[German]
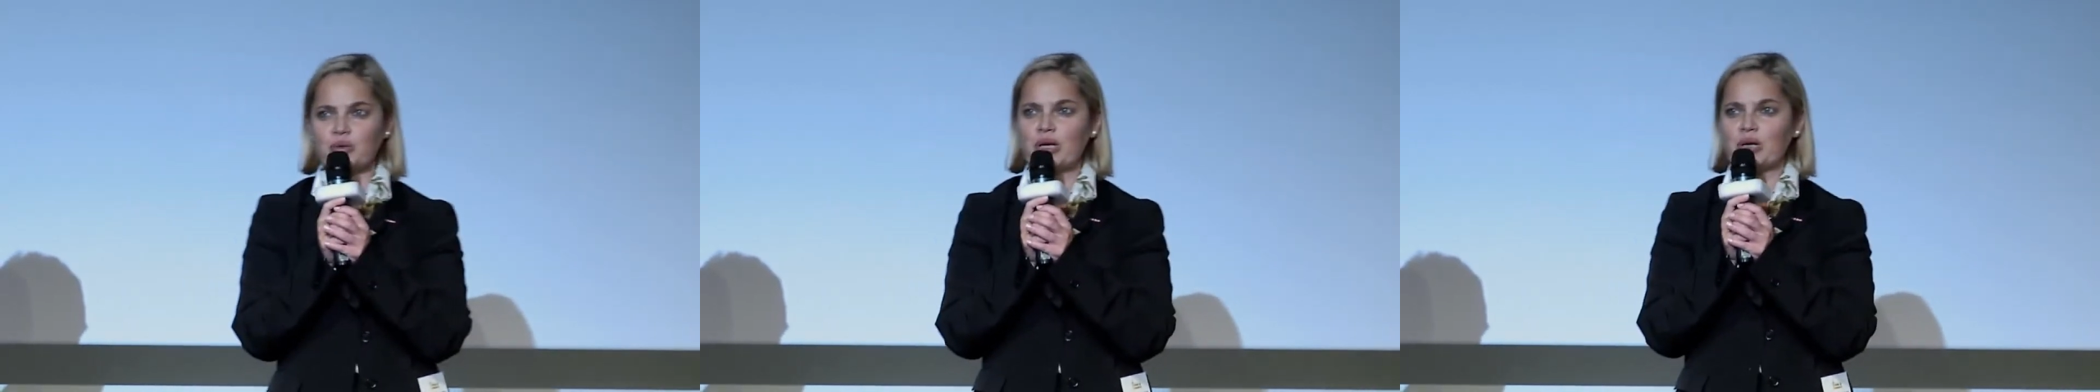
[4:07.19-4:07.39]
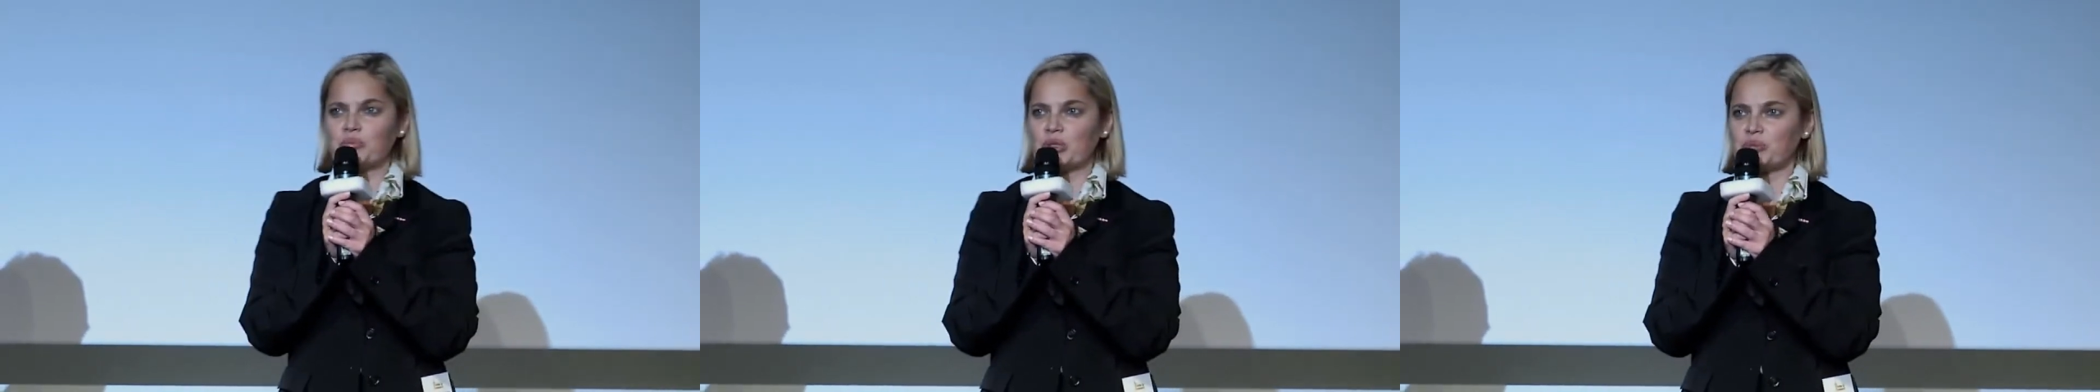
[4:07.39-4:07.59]

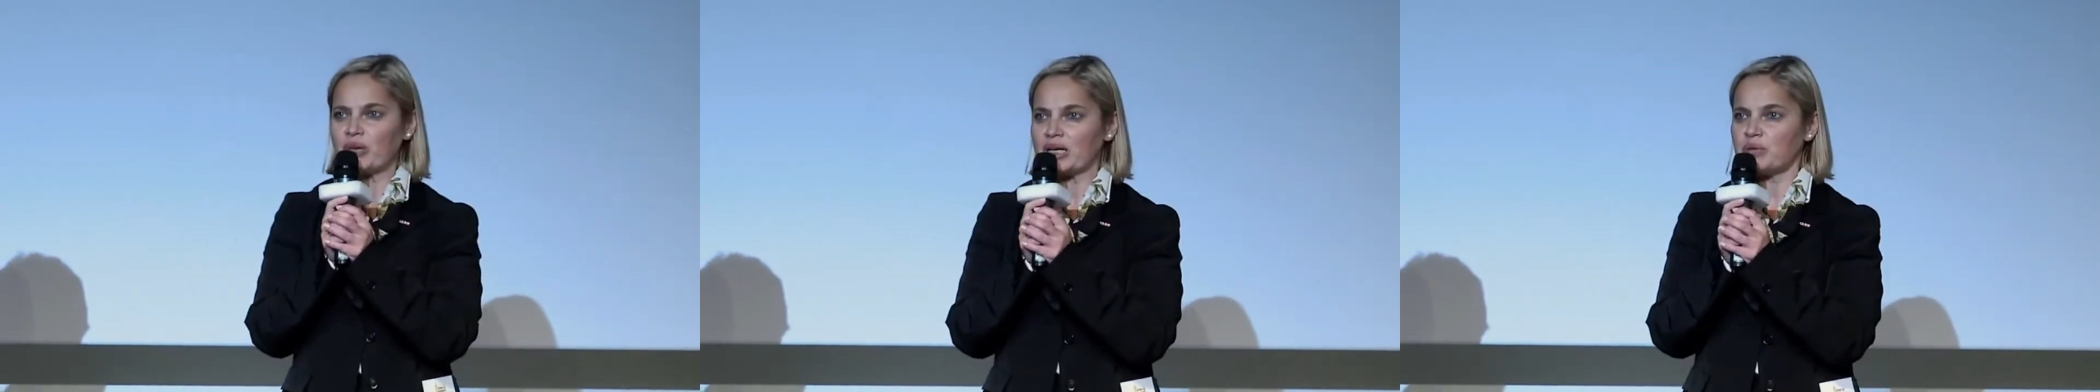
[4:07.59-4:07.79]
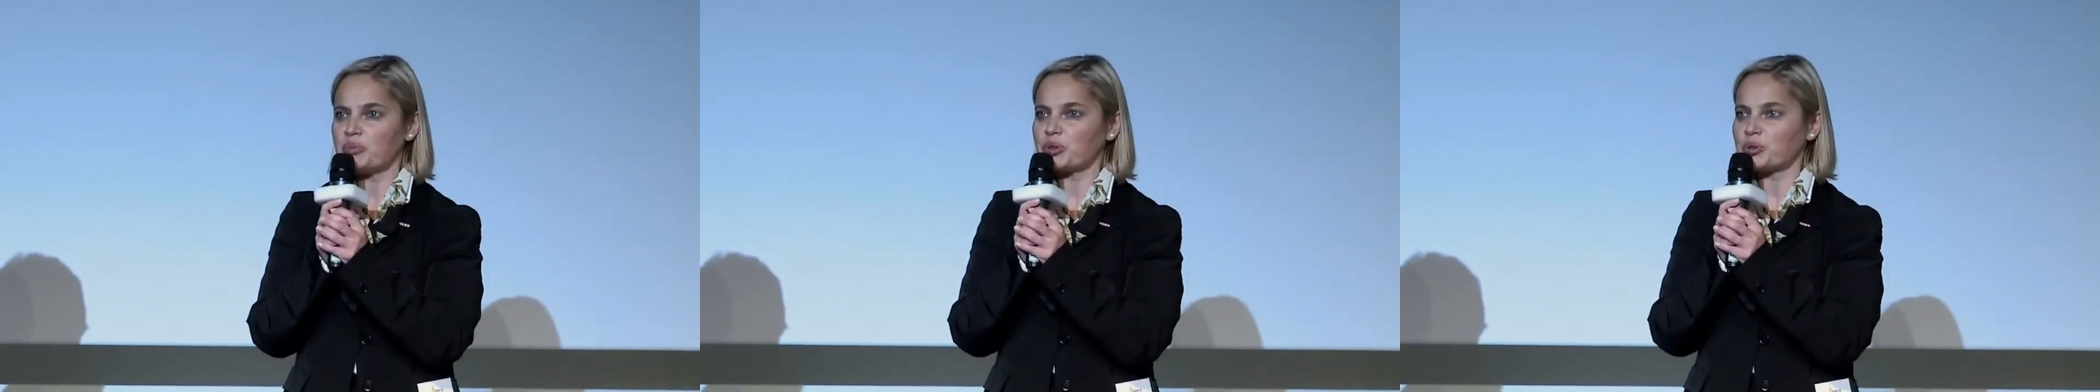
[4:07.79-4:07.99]
mit
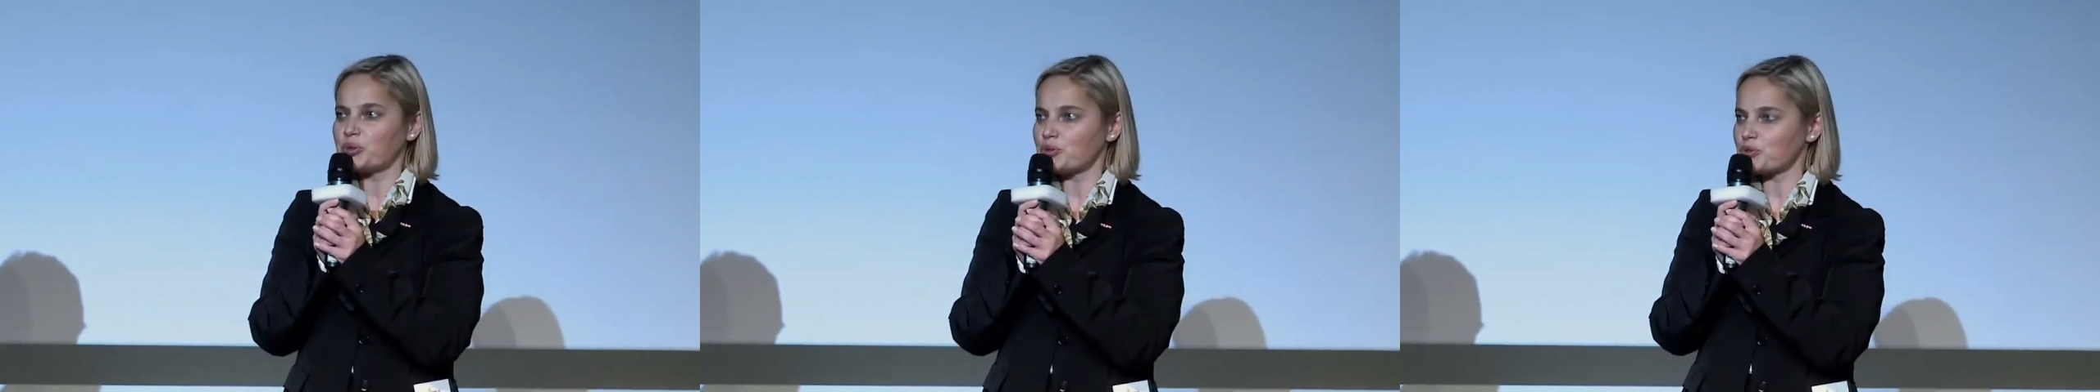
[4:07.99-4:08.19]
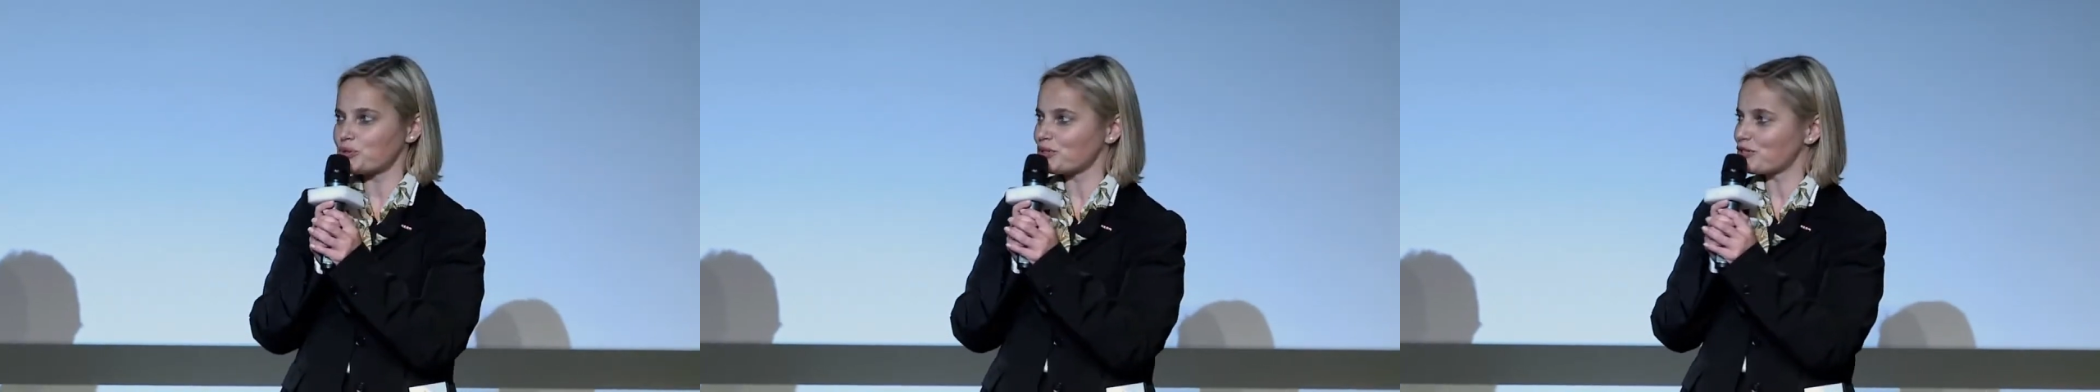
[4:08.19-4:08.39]
meinen
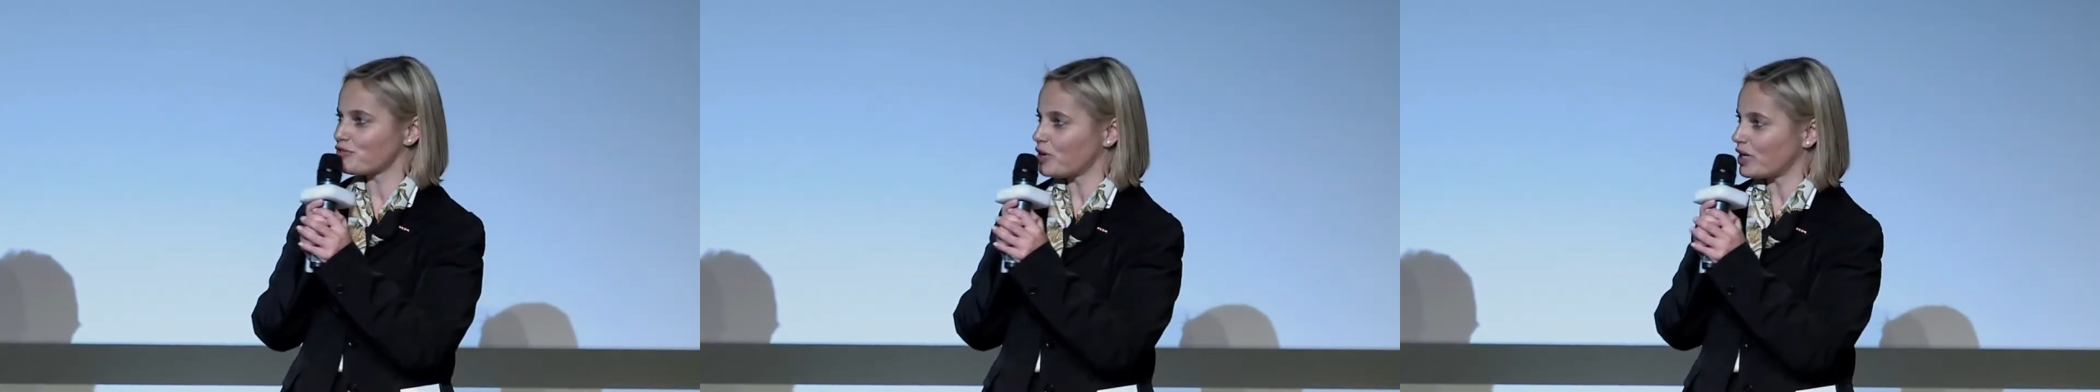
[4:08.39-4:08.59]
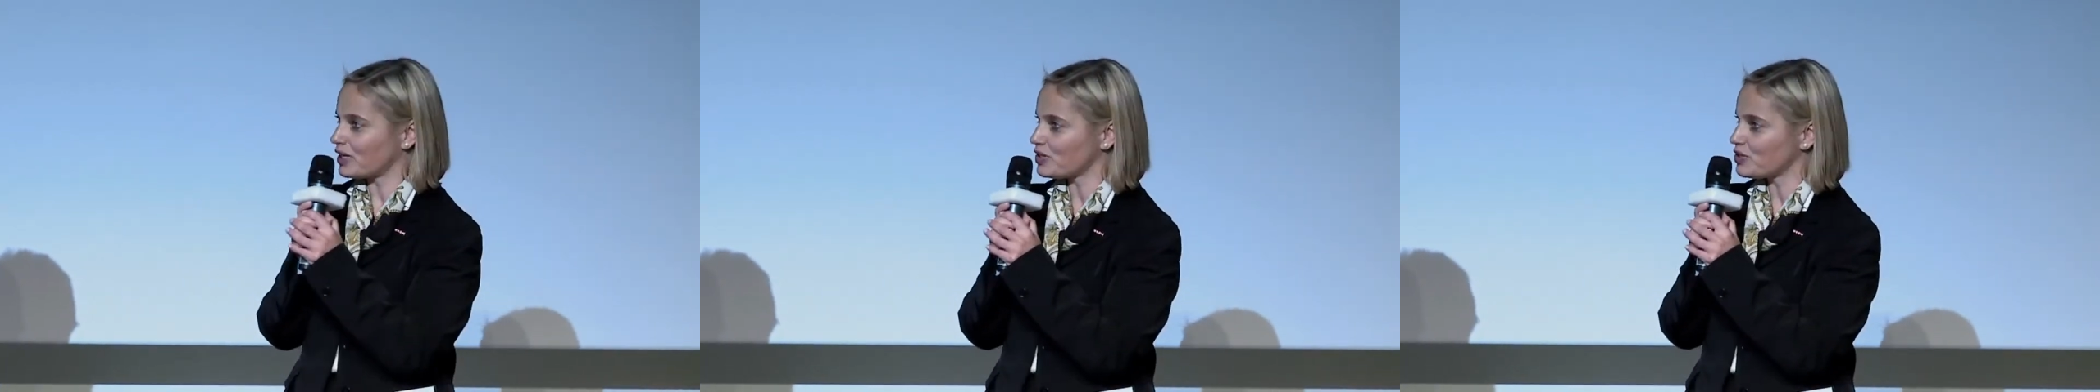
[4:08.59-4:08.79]

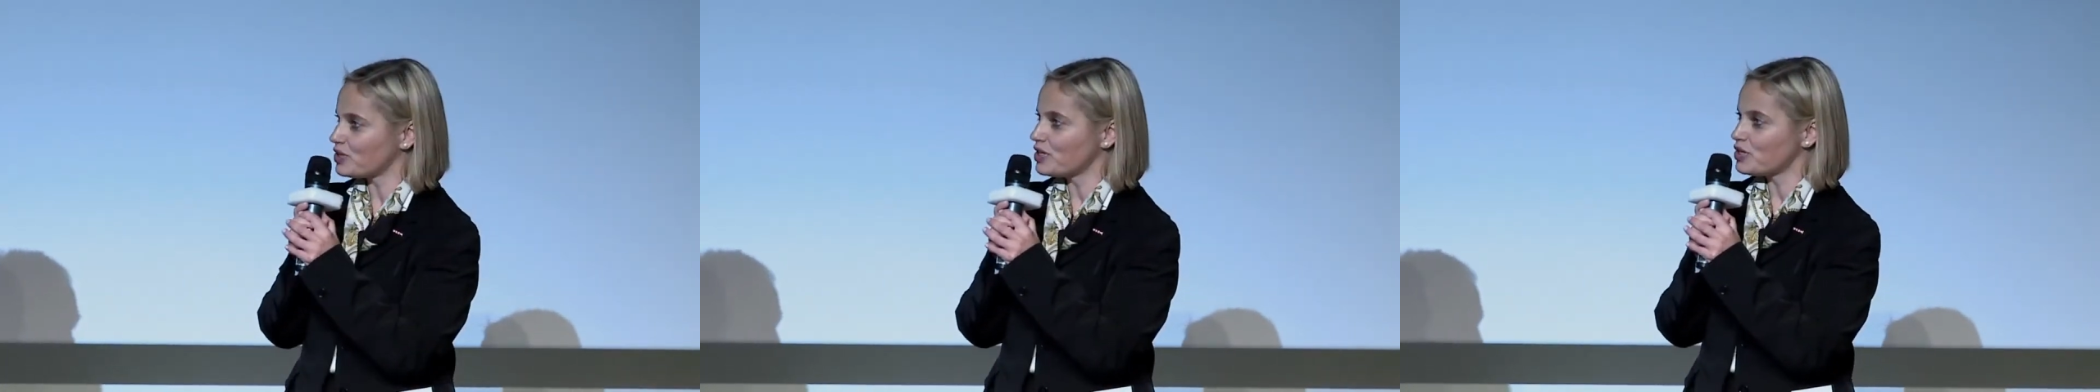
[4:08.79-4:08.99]
Begrüßungsworten